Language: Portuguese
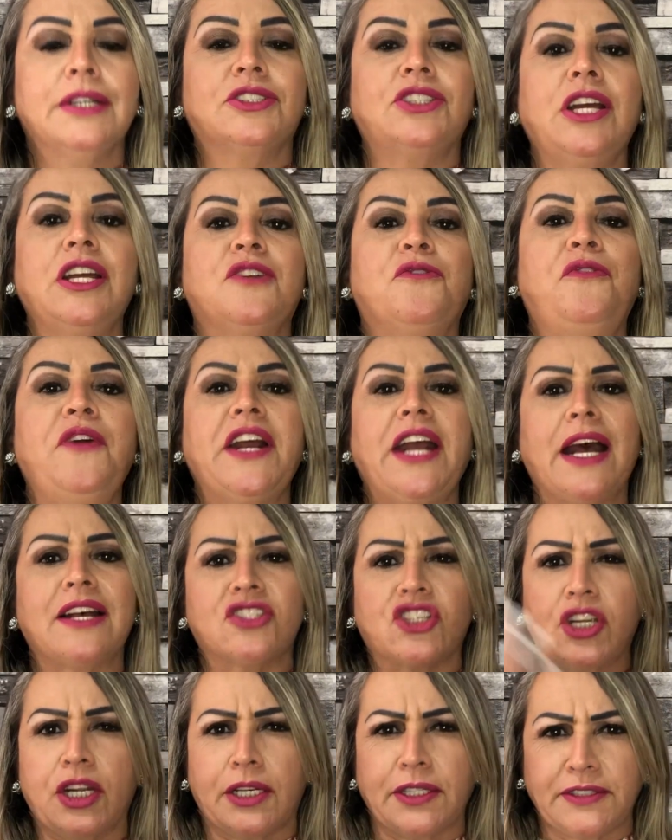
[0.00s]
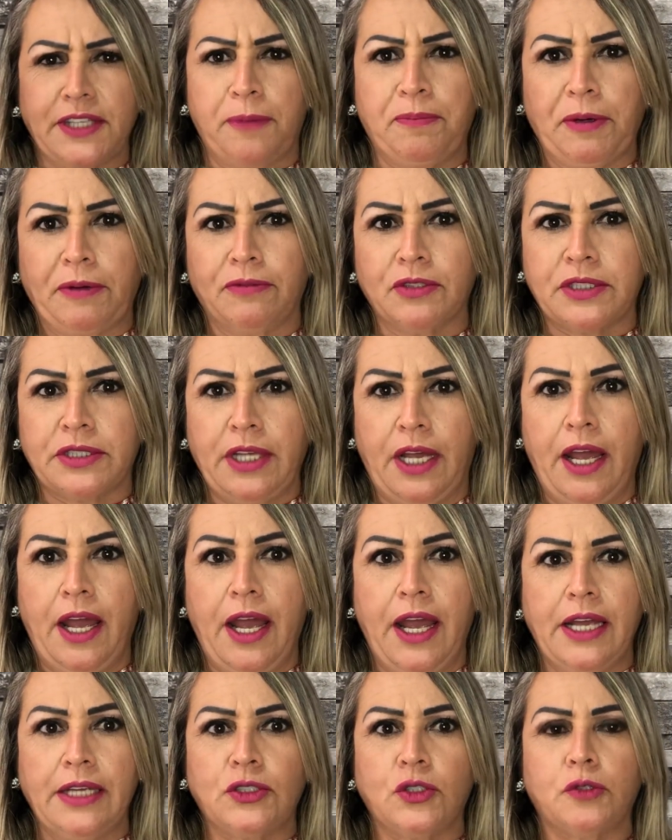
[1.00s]
Gente, fica as dicas aí para
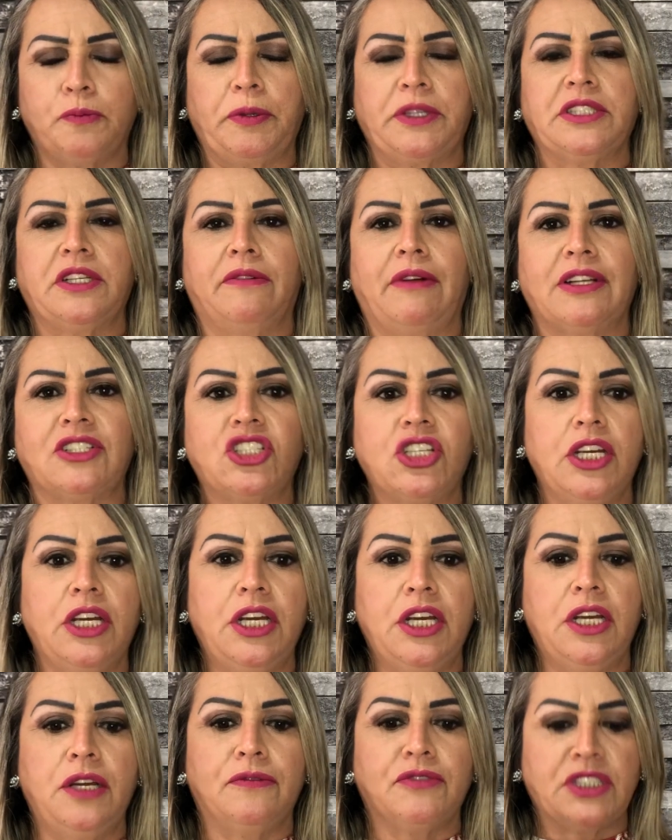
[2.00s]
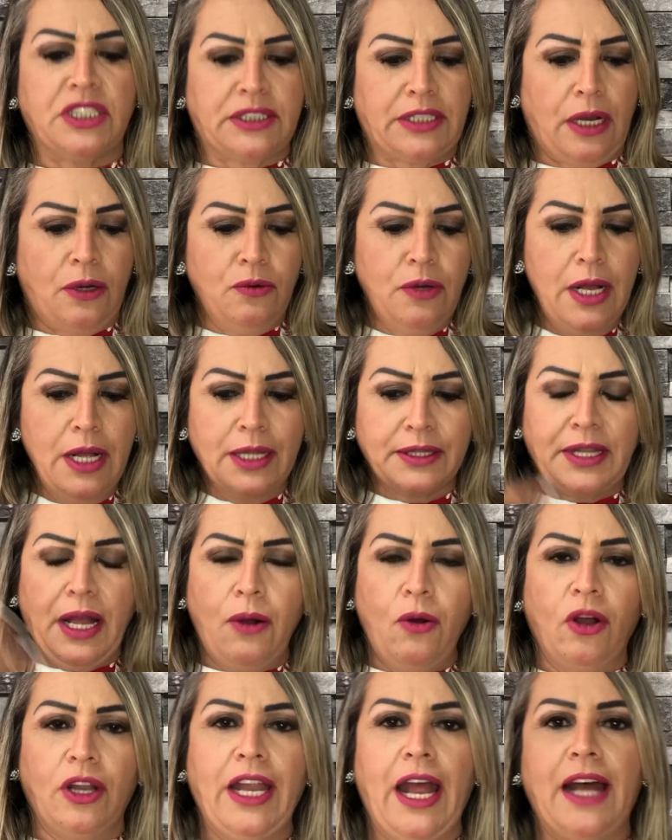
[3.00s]
vocês, os preservativos. Então,
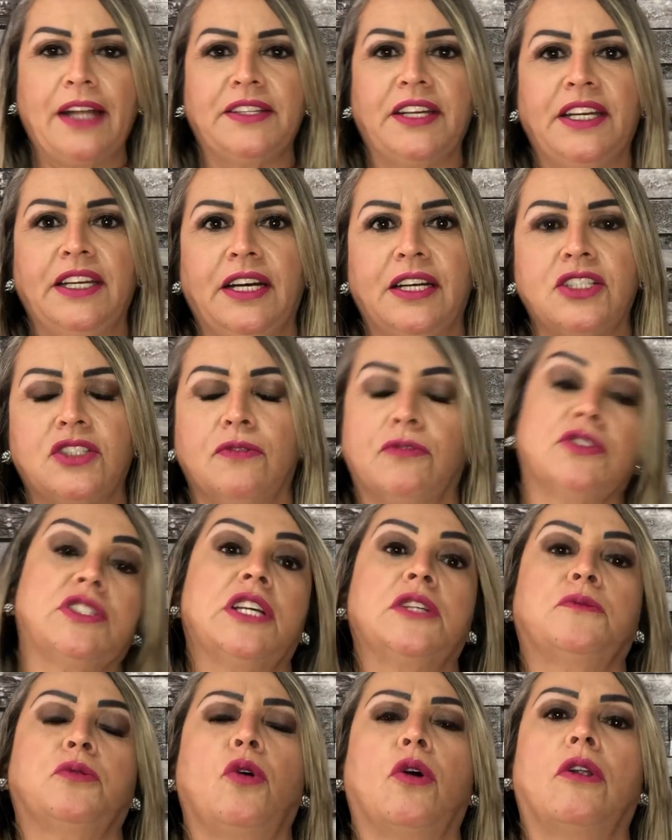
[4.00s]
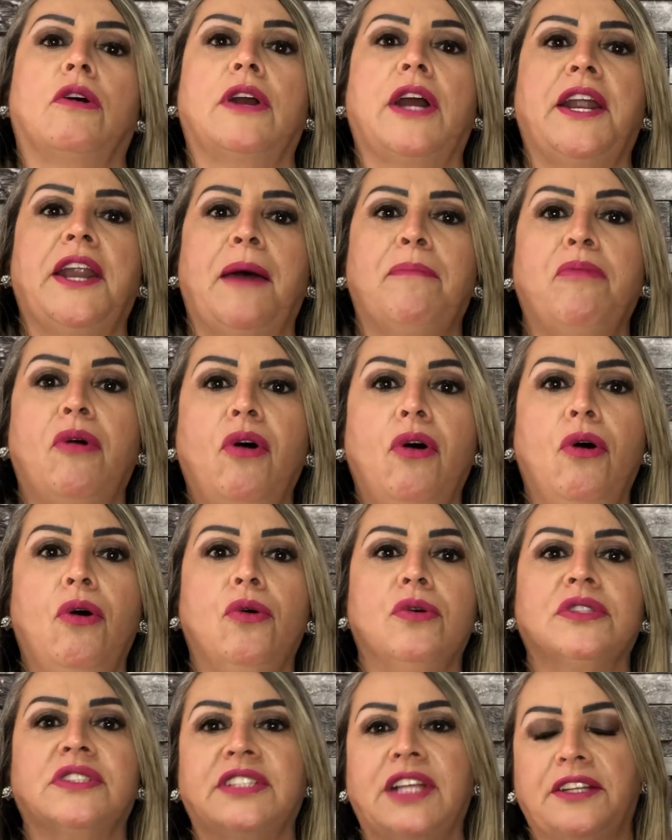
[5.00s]
dá uma olhada aí antes de vocês colocar na
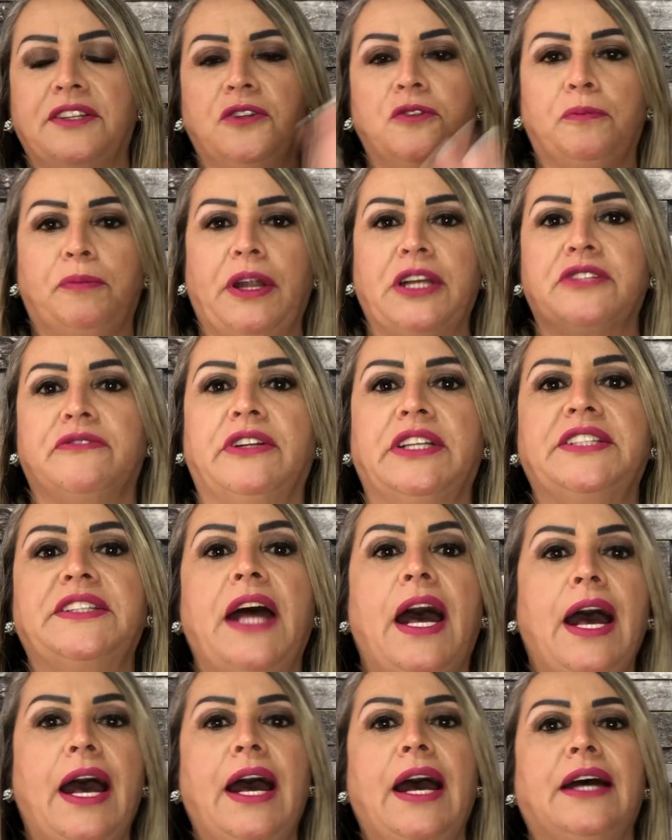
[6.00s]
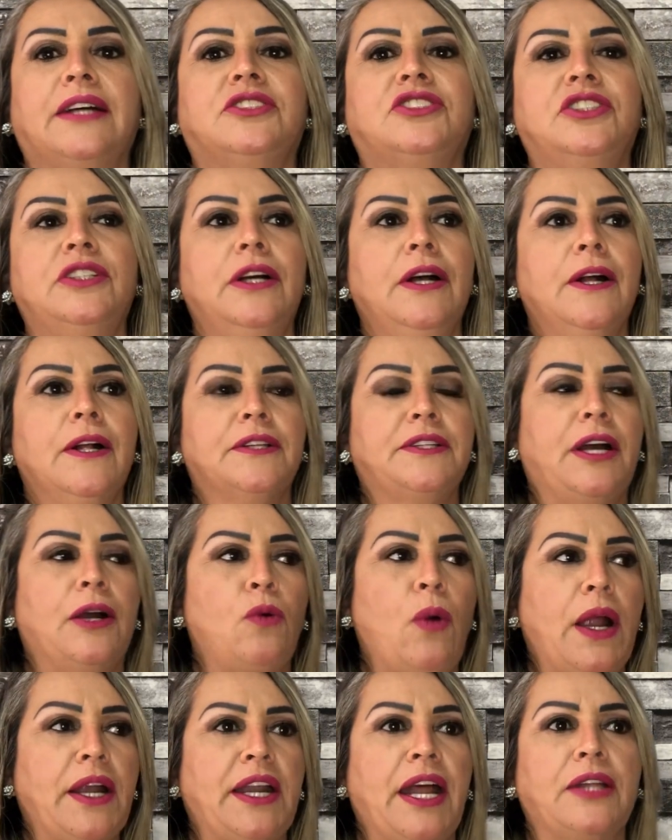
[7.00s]
bolsa, tá dentro do prazo de validade, tá
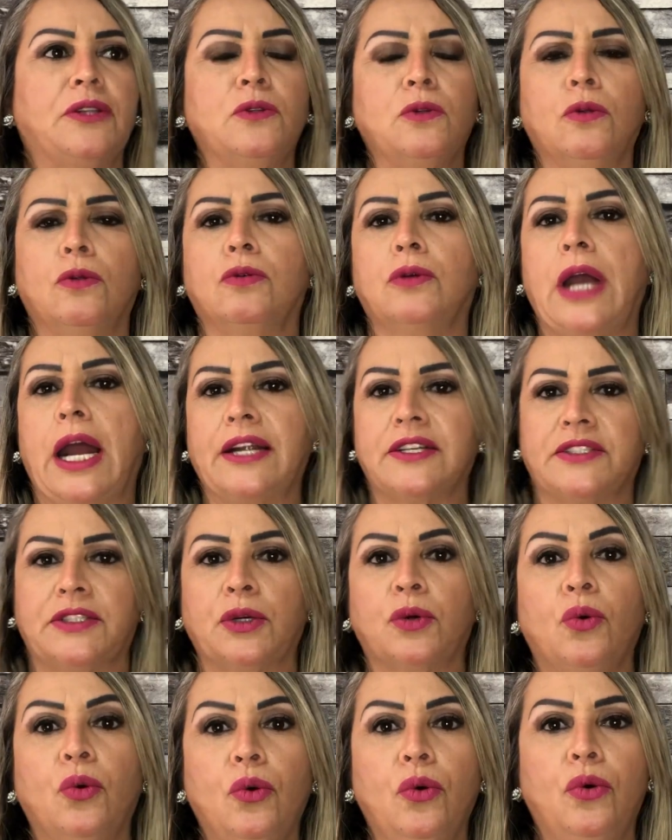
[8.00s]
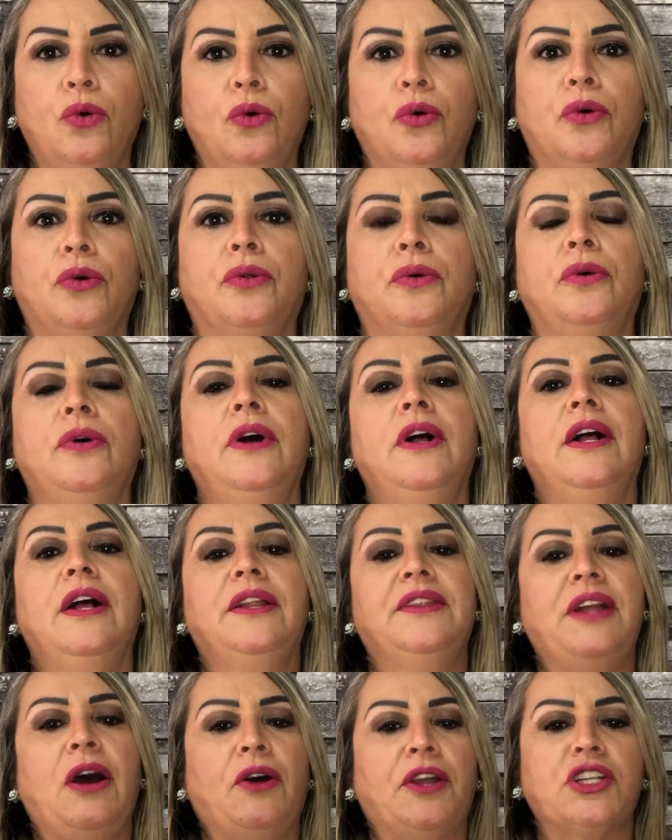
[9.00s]
guardado no lugar seguro.
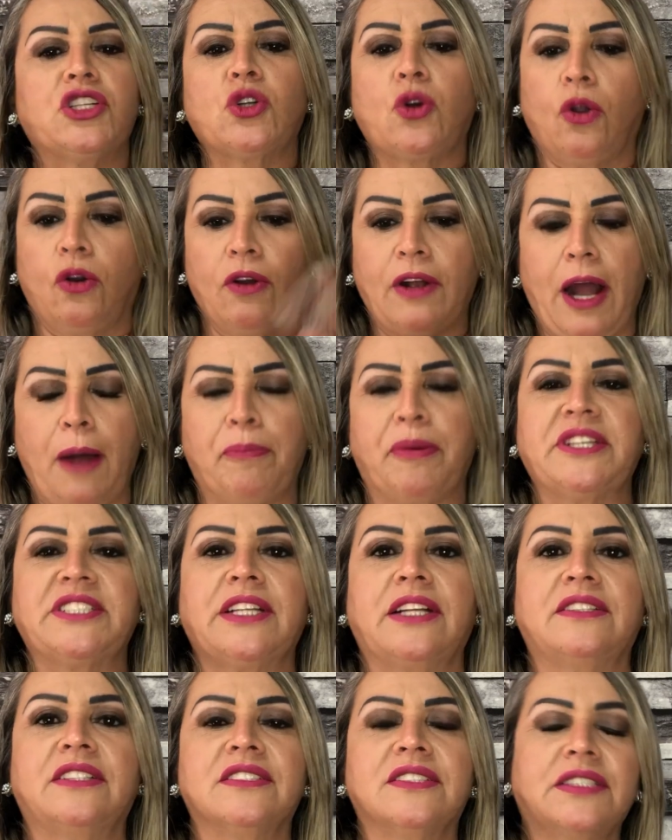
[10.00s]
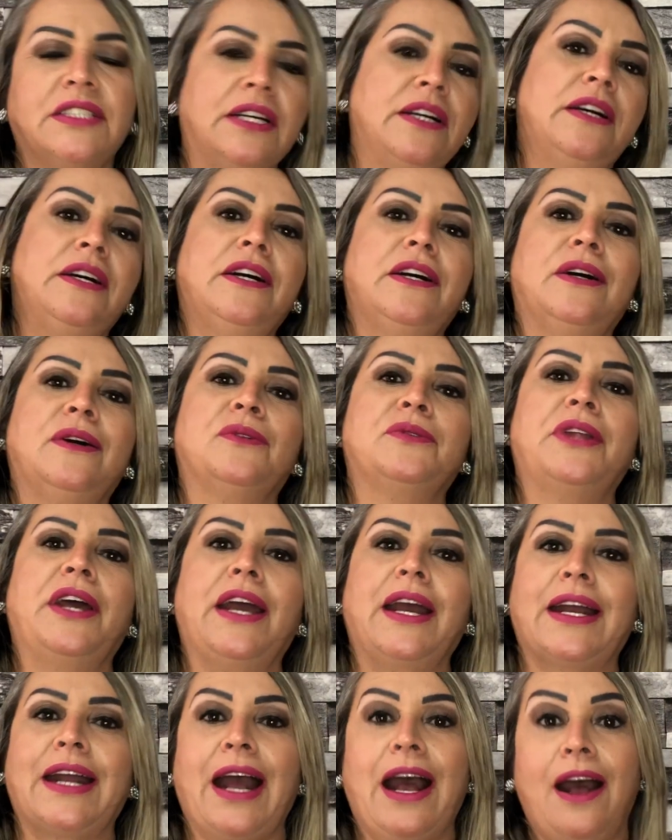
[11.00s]
Na hora de colocar, presta atenção,
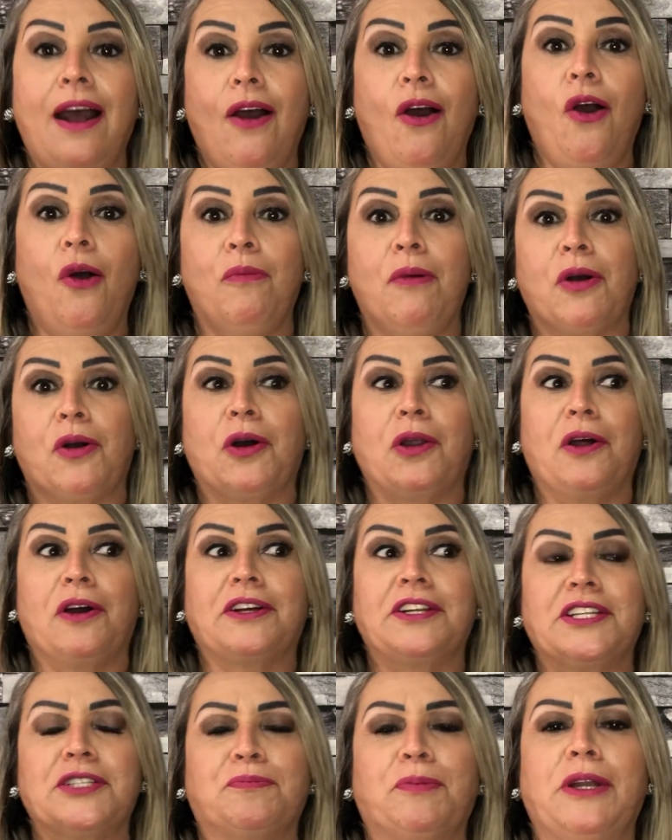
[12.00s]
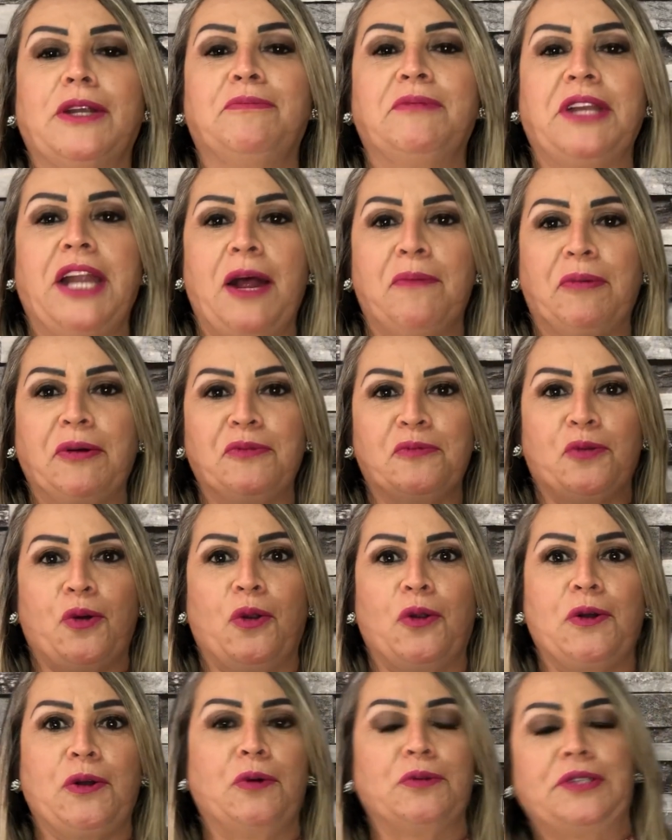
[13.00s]
né? Calma, coloca nas preliminares para não
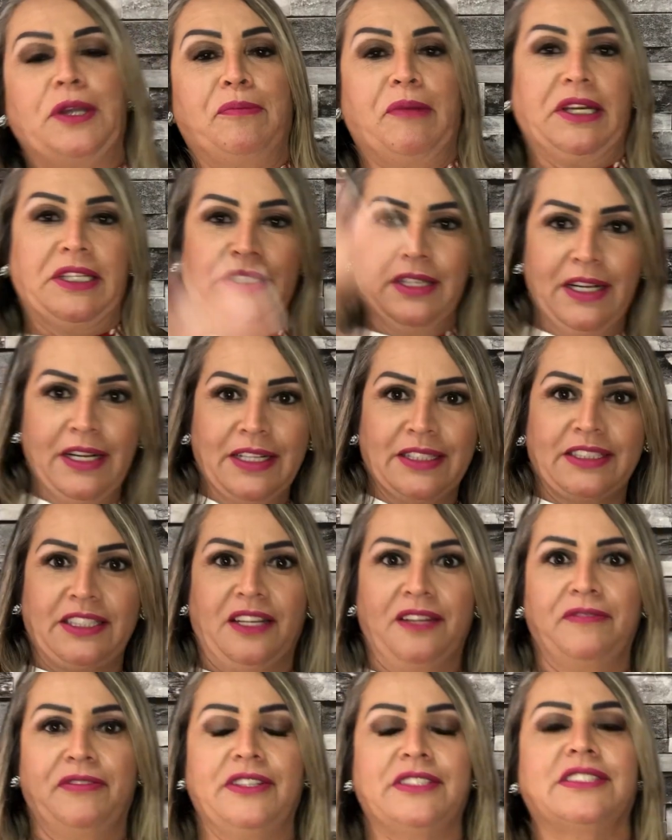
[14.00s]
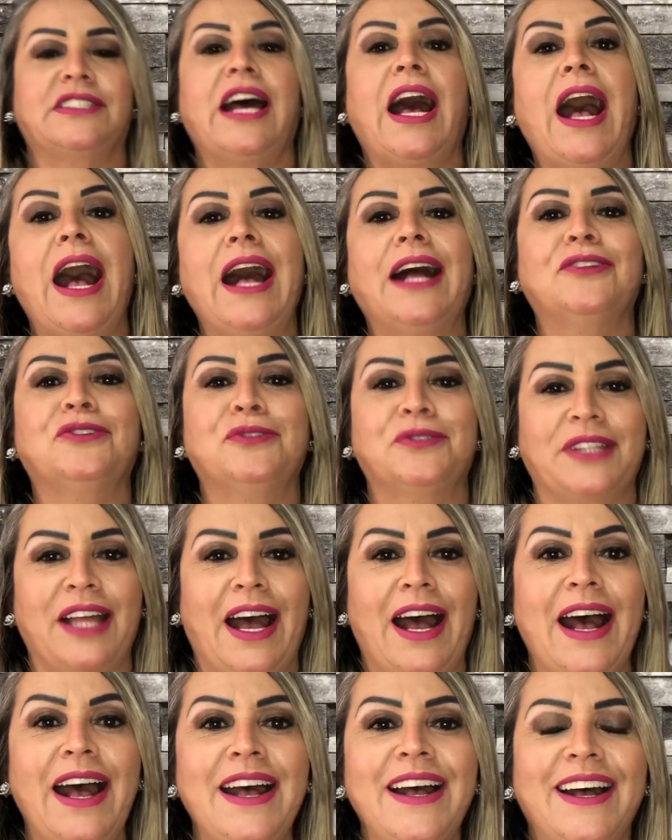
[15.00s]
colocar o trem meio atravessado,
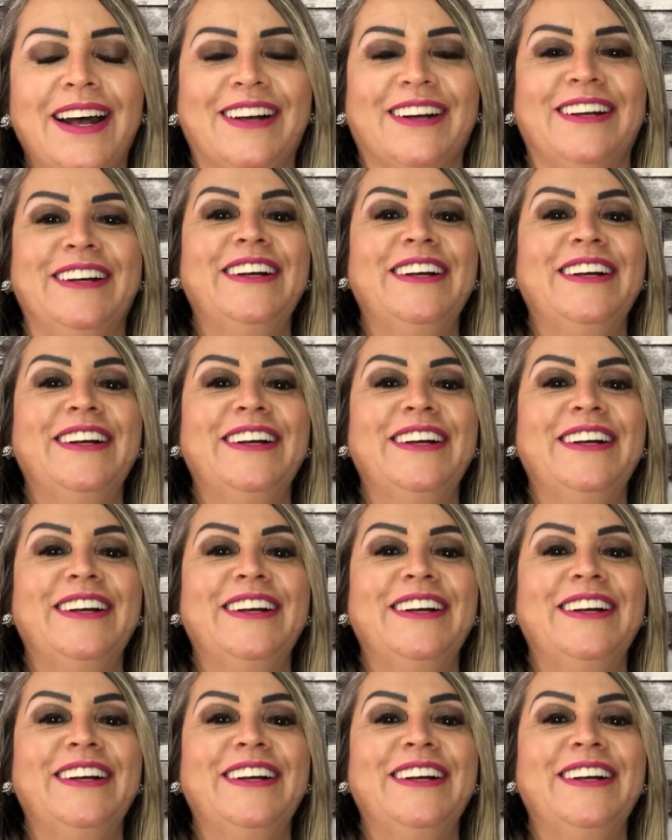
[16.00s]
tá?